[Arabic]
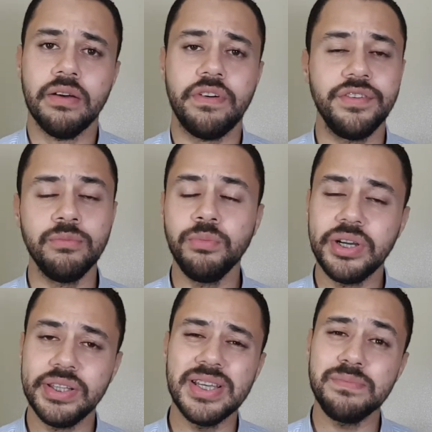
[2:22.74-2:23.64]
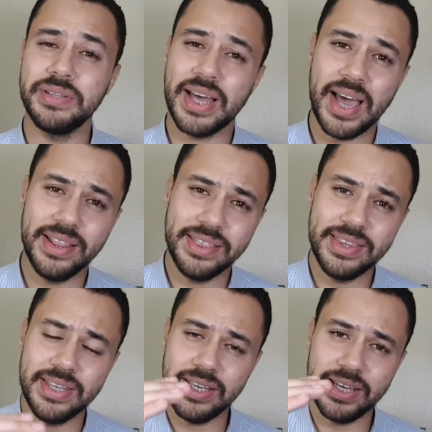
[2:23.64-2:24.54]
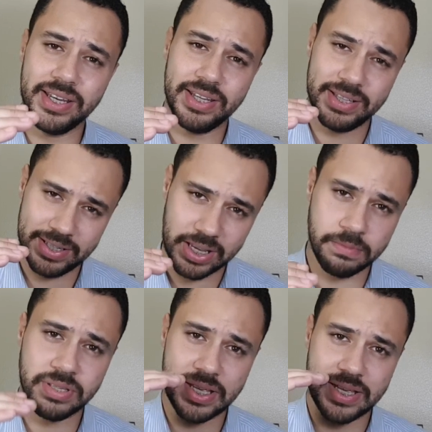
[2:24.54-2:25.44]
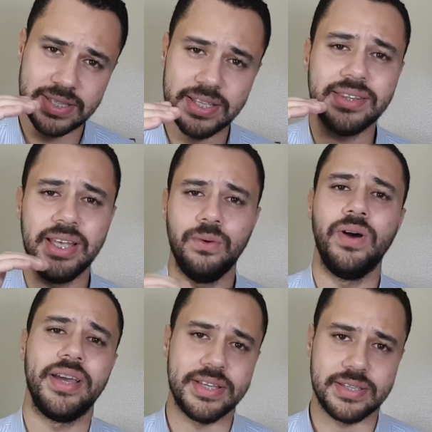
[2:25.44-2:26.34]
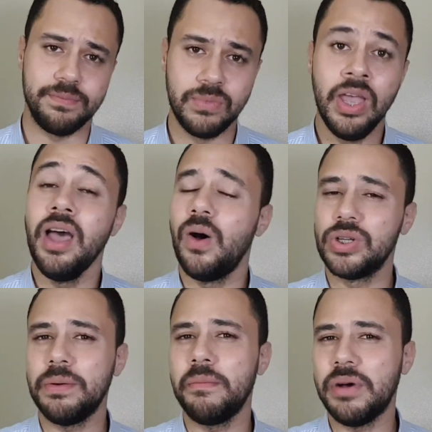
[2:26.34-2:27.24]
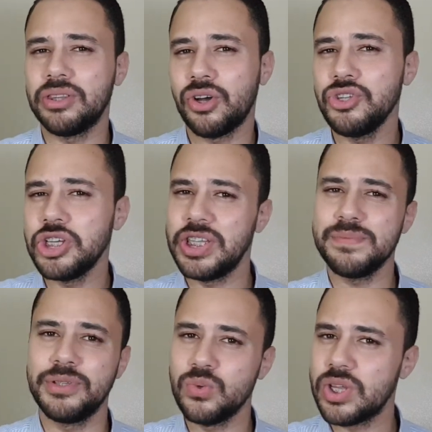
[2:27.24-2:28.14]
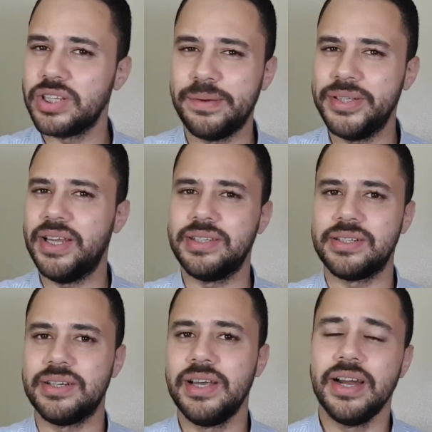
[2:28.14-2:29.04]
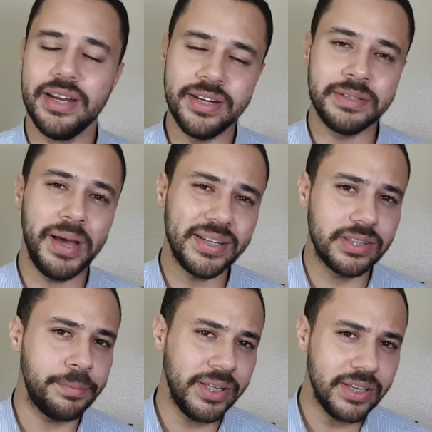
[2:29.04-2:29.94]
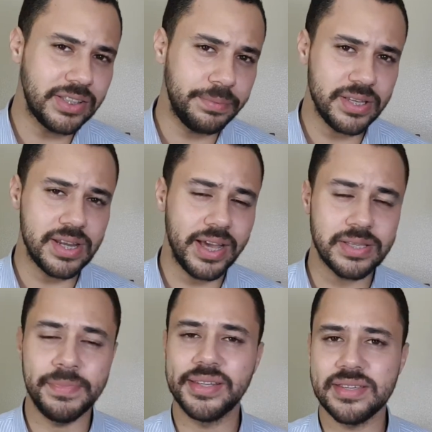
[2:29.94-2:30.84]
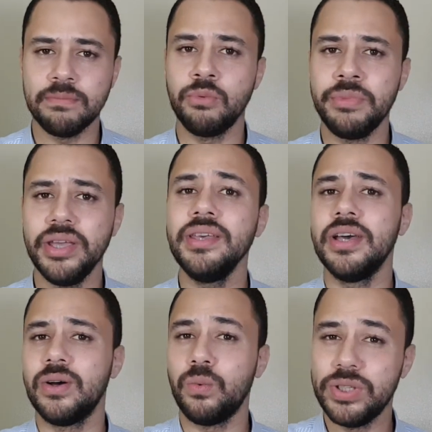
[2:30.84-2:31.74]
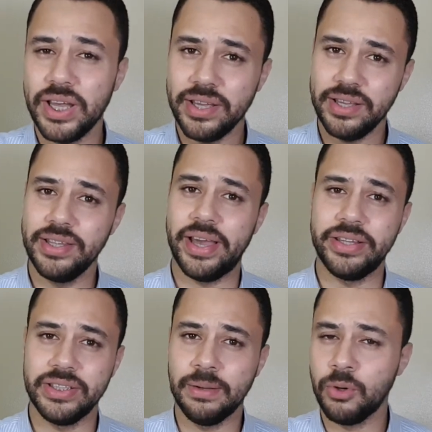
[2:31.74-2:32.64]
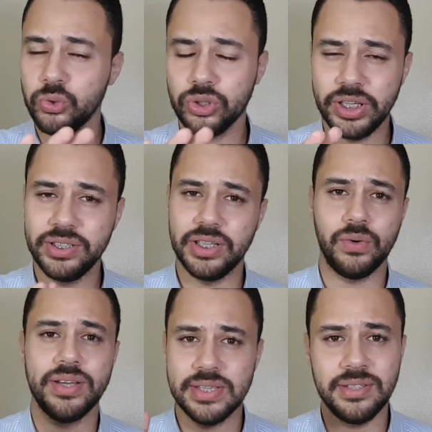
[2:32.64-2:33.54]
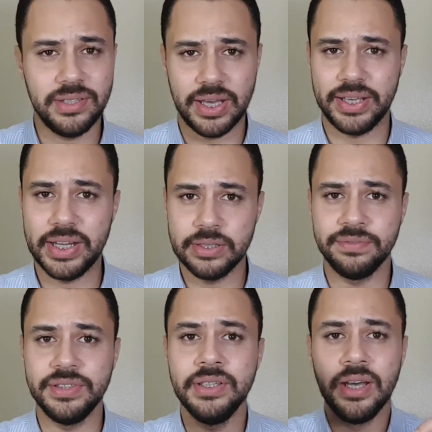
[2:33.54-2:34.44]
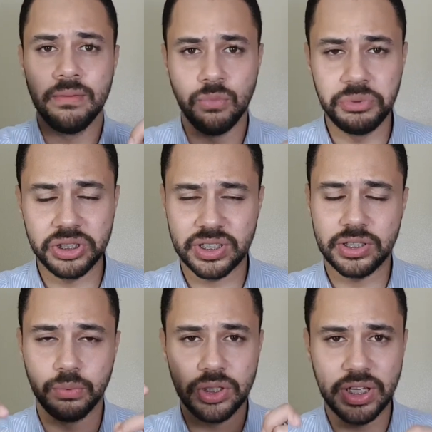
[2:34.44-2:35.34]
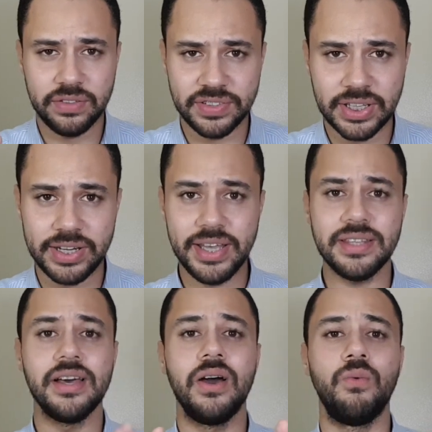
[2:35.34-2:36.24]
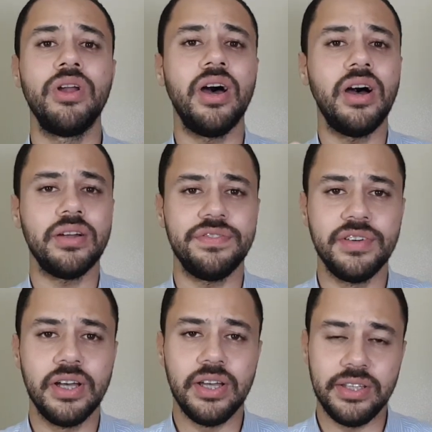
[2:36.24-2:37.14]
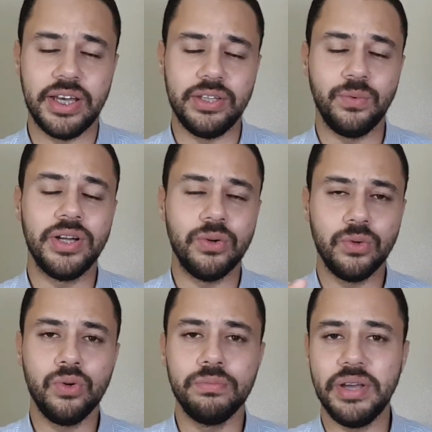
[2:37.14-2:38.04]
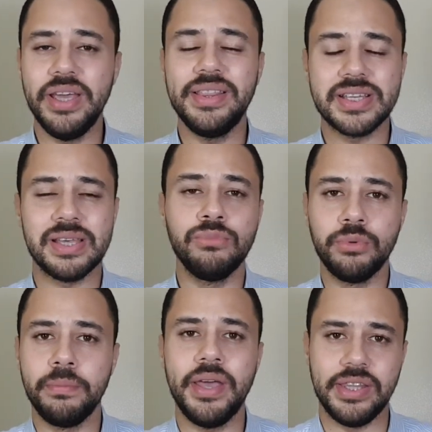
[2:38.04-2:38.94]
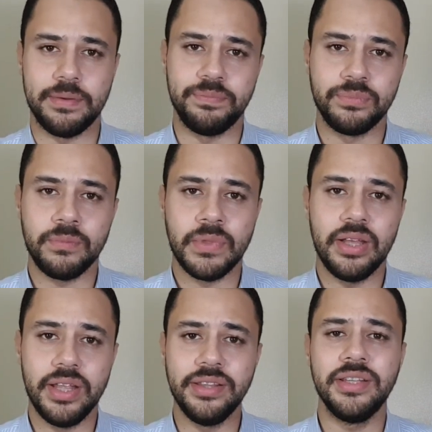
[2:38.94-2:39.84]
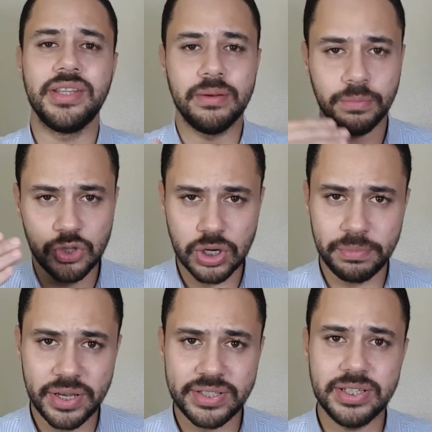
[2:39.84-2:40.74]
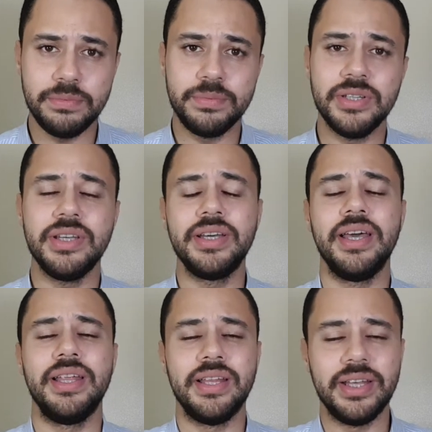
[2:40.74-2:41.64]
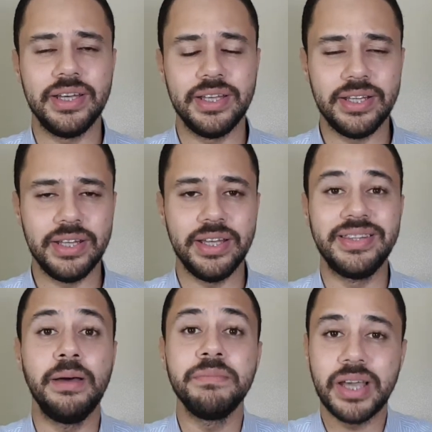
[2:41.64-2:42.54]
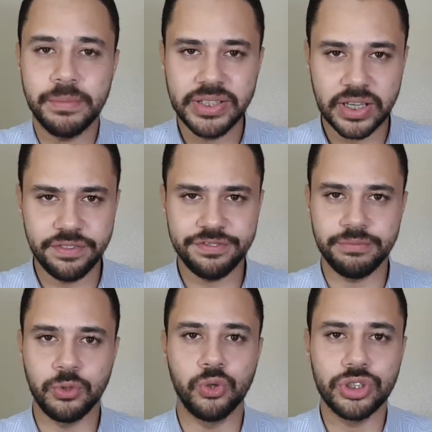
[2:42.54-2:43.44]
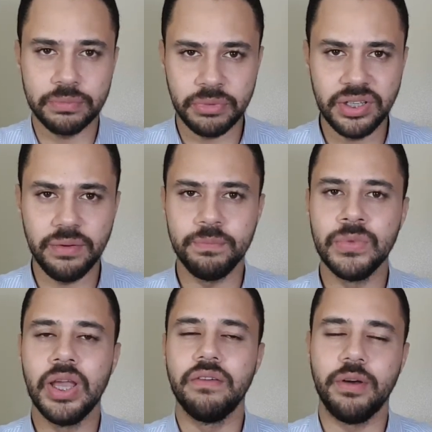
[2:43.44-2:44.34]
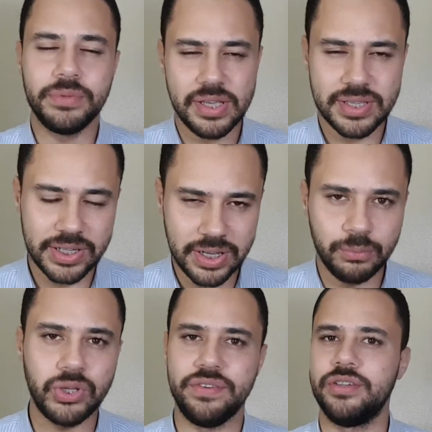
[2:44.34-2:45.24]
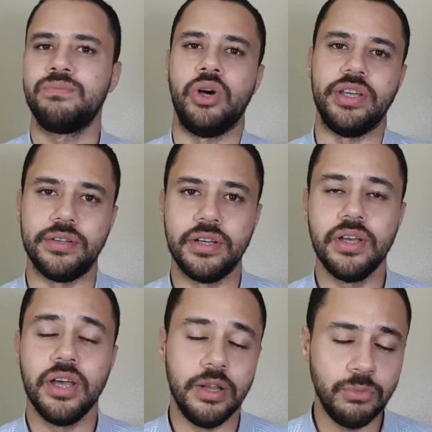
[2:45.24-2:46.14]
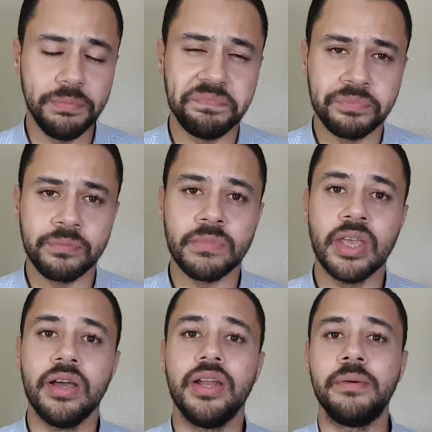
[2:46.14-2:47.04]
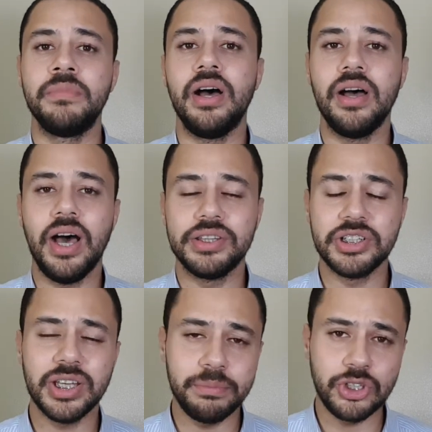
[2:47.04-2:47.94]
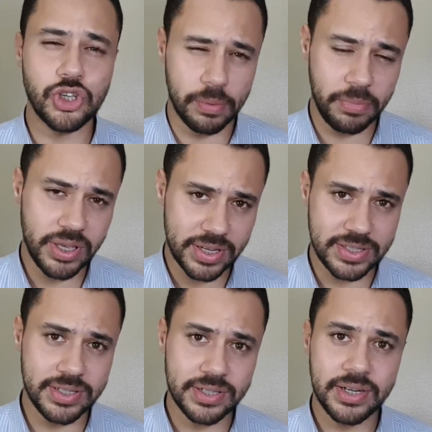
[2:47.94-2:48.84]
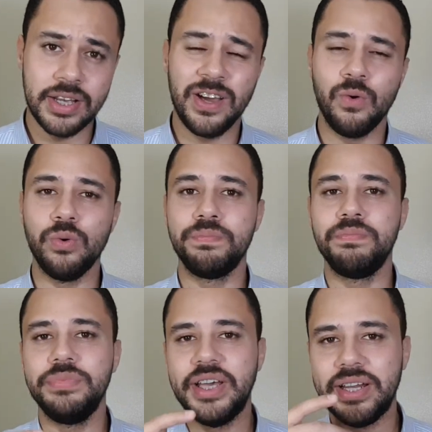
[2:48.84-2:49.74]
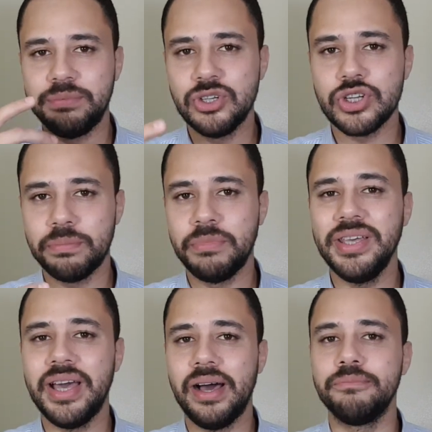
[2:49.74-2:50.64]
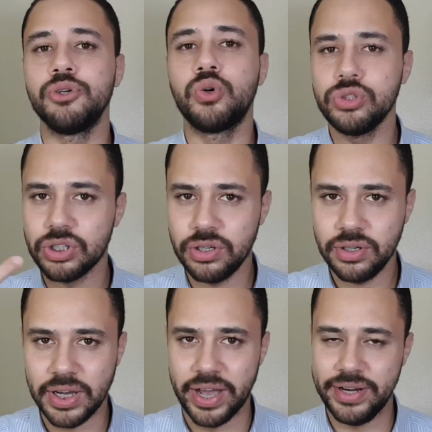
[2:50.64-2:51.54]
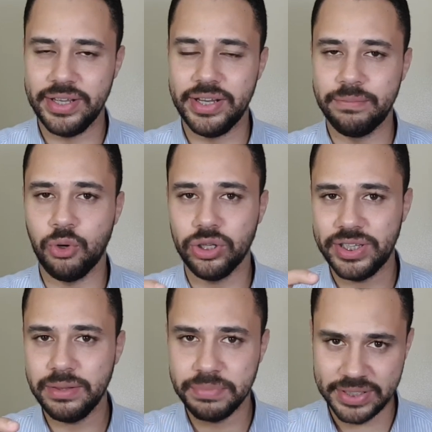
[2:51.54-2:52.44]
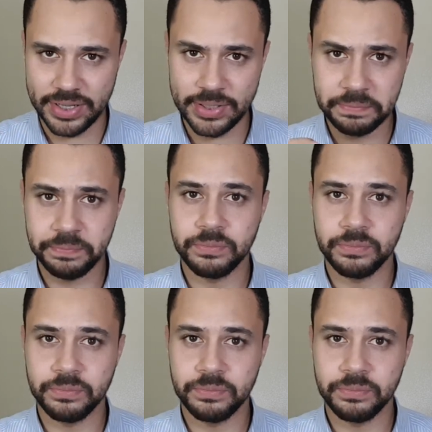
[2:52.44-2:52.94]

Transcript: ففي ممكن ناس بتعدي الخمسة ستة وهكذا هو طبعا ما اعتقدش الناس بتوصل ل 8 لتر لان بعد ال 8 لتر بيحصل حاجه اسمها تسمم مائي وده يعني ده موضوع تاني لو عايزيني اتكلم فيه ممكن تكتبوا لي تحت في التعليقات وانا اعرف يعني وانا اقول لكم ايه التسمم المائي ده لان انت لما بتشرب ميه كتير بيبتدي الدم كمان يخف من كتر الميه فبتحصل كده مضاعفات معينه المهم لما حضرتك بتشرب ميه كتير ويعني بتشرب ميه بكتره عن المعتاد بتاعنا